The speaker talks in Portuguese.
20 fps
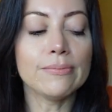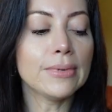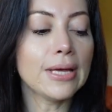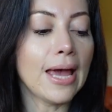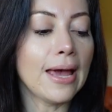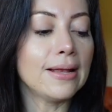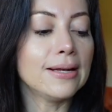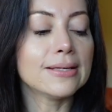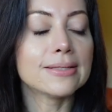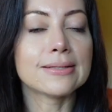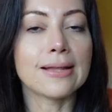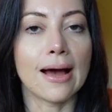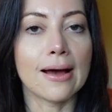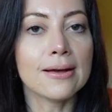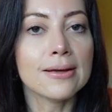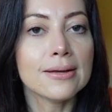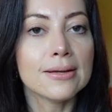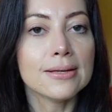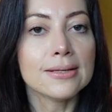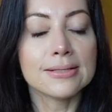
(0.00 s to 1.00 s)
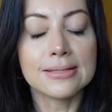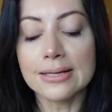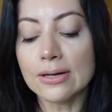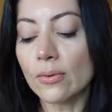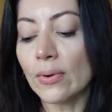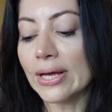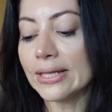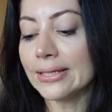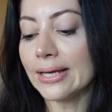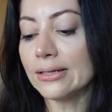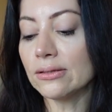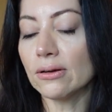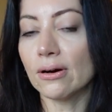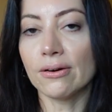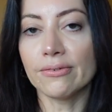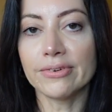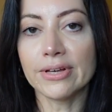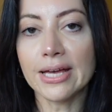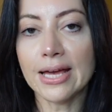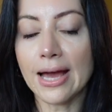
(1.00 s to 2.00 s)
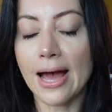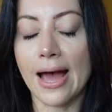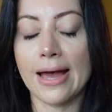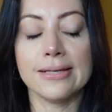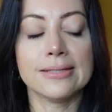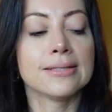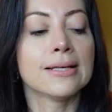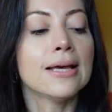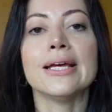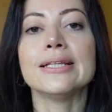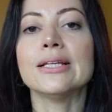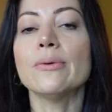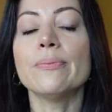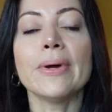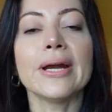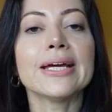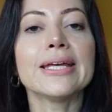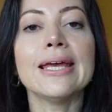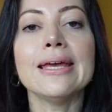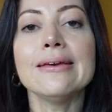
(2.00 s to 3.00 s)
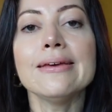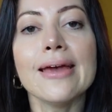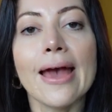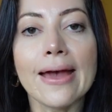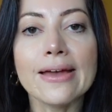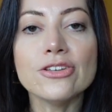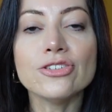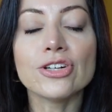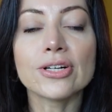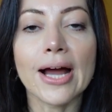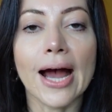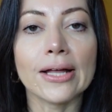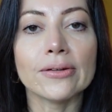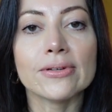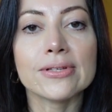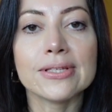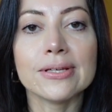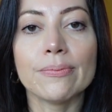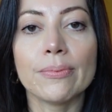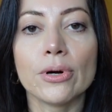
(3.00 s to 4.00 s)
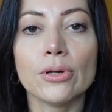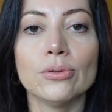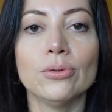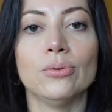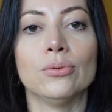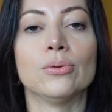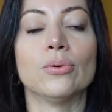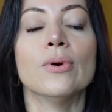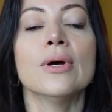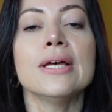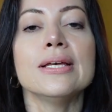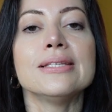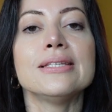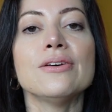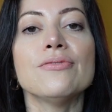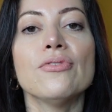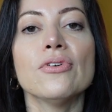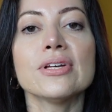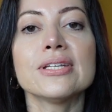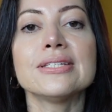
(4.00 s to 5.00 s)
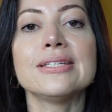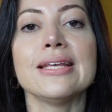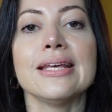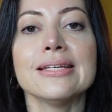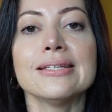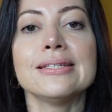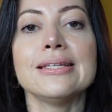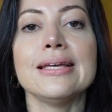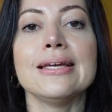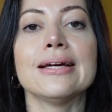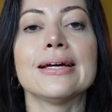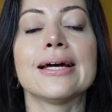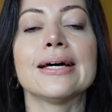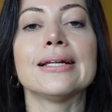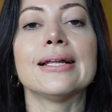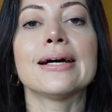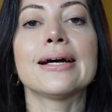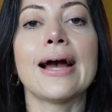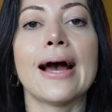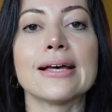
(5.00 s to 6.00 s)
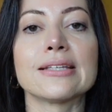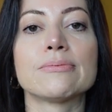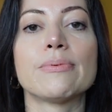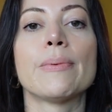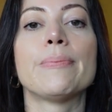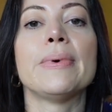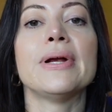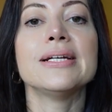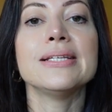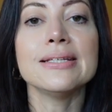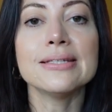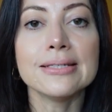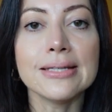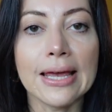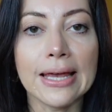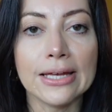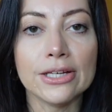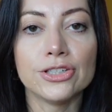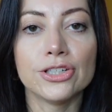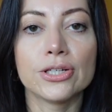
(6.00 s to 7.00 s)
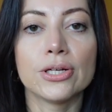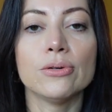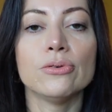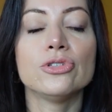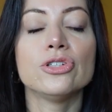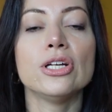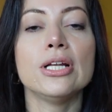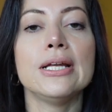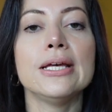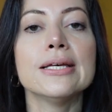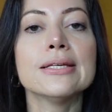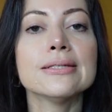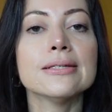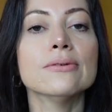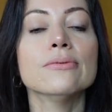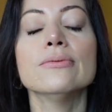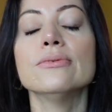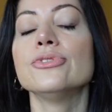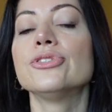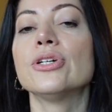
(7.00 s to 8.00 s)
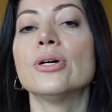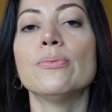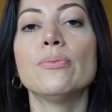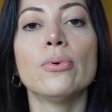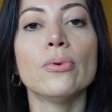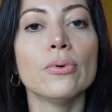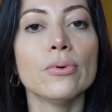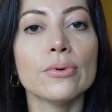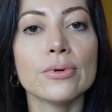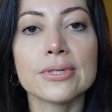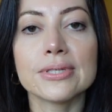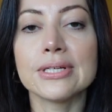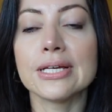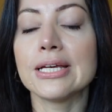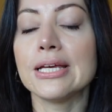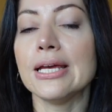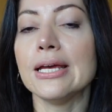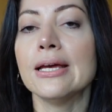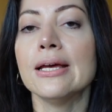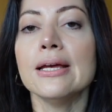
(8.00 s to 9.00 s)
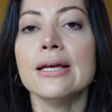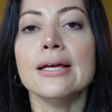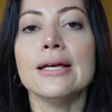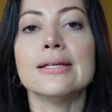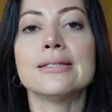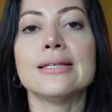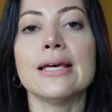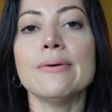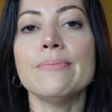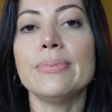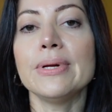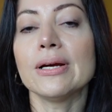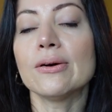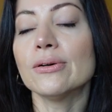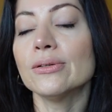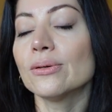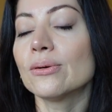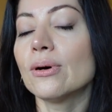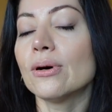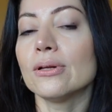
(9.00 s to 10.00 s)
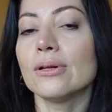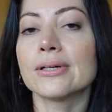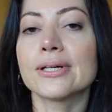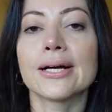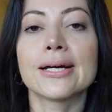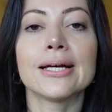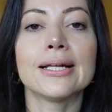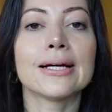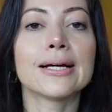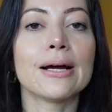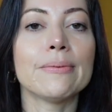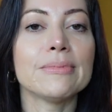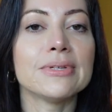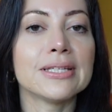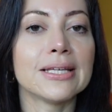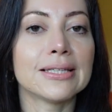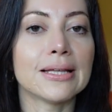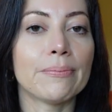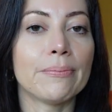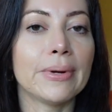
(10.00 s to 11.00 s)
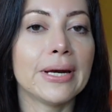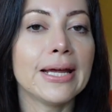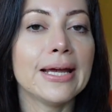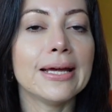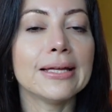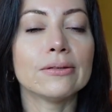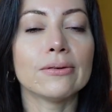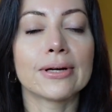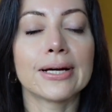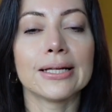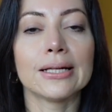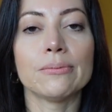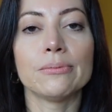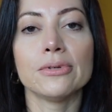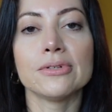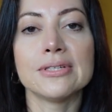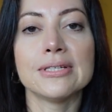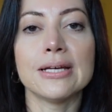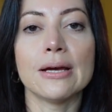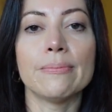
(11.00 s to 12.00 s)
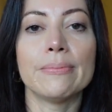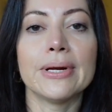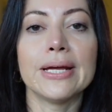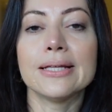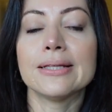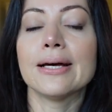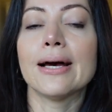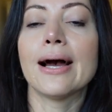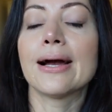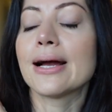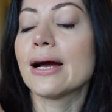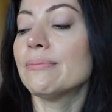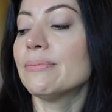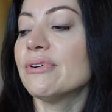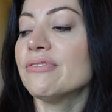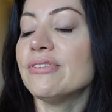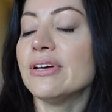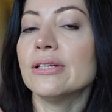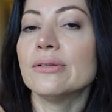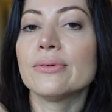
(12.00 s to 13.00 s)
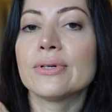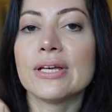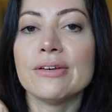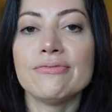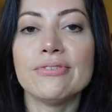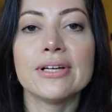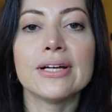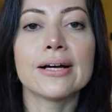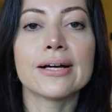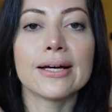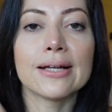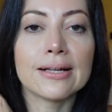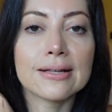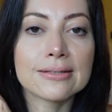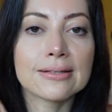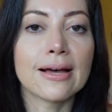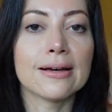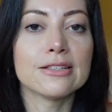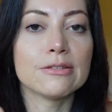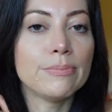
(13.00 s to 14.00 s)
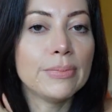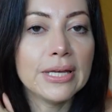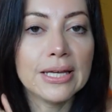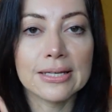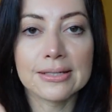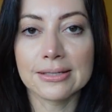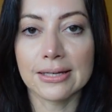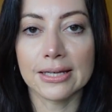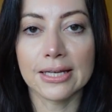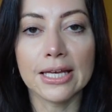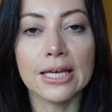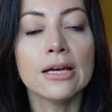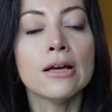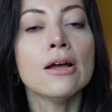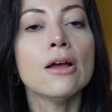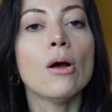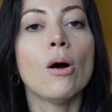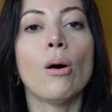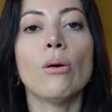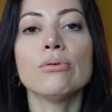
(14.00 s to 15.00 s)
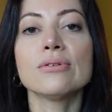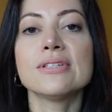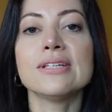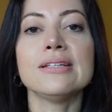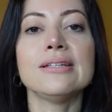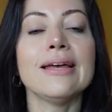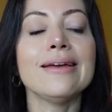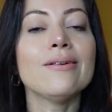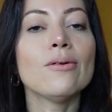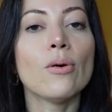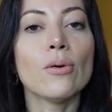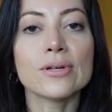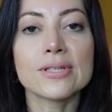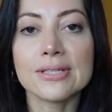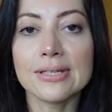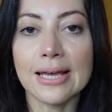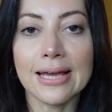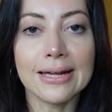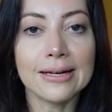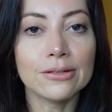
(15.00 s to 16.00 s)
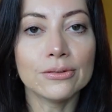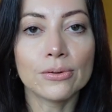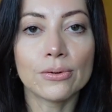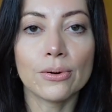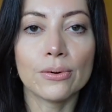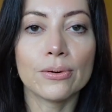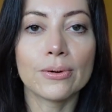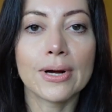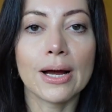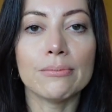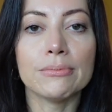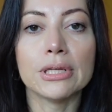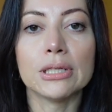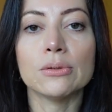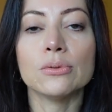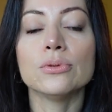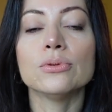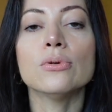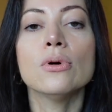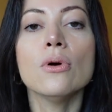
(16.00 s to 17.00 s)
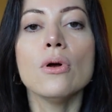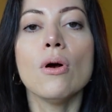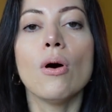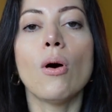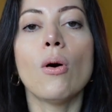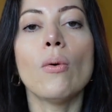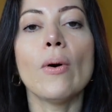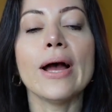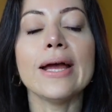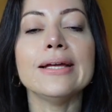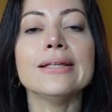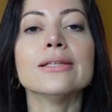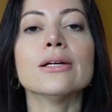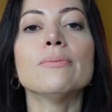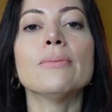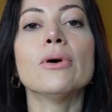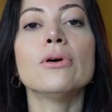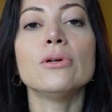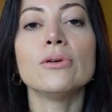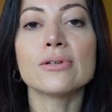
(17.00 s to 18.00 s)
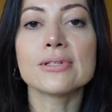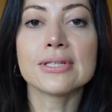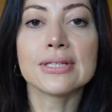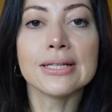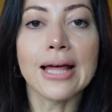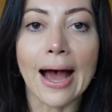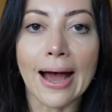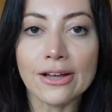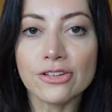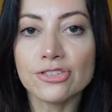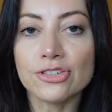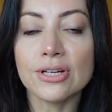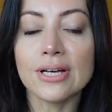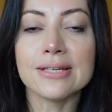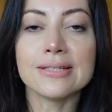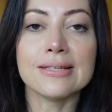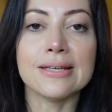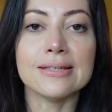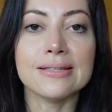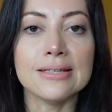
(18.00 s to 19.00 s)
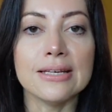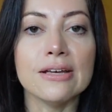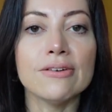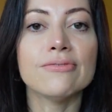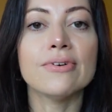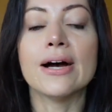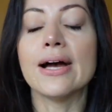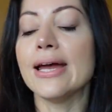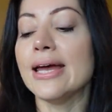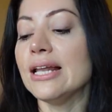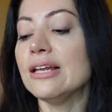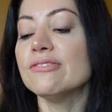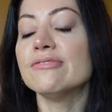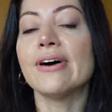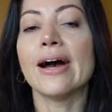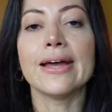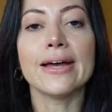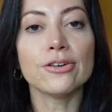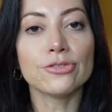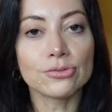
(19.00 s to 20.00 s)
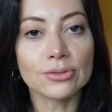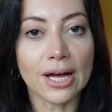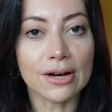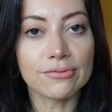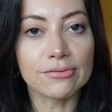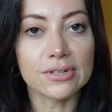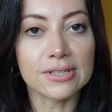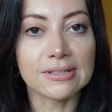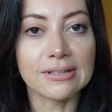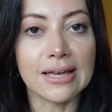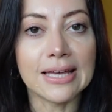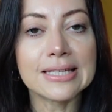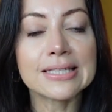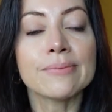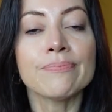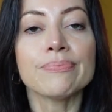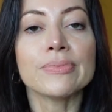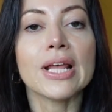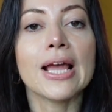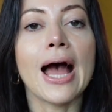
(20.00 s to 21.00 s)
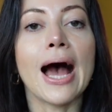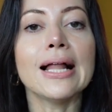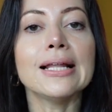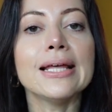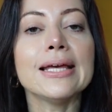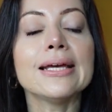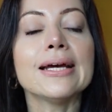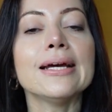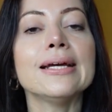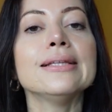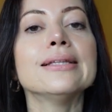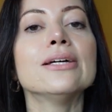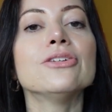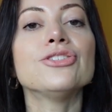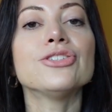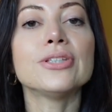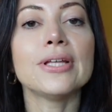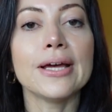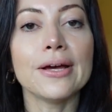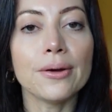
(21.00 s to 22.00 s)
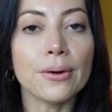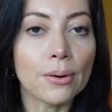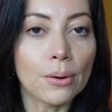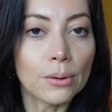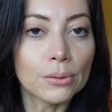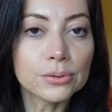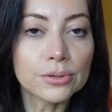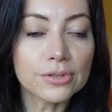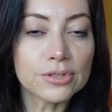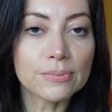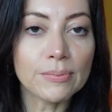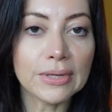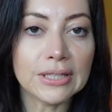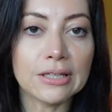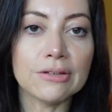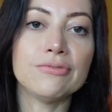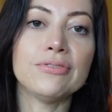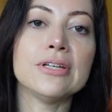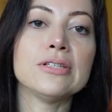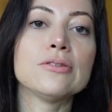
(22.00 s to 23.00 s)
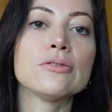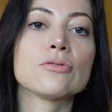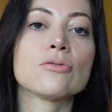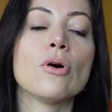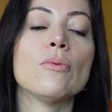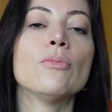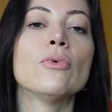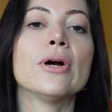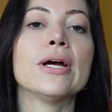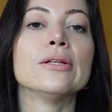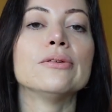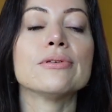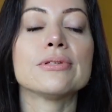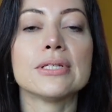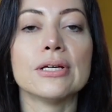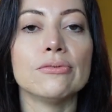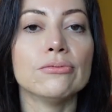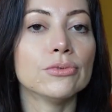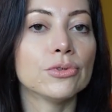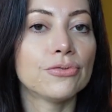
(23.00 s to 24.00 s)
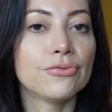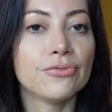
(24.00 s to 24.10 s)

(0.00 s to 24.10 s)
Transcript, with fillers: ml, tá? R$59,00. Então, para quem que é indicado esse produto? Se vocês têm aquela caspa persistente, que utilizam shampoos e que sempre quando coloca aquela camiseta preta, aquela blusinha preta, acaba vendo que fica aquelas caspinhas aqui, ou se tem coceira no couro cabeludo, ou ainda uma oleosidade excessiva, ele vai vai ajudar vocês, além ainda de ter outros benefícios como redução do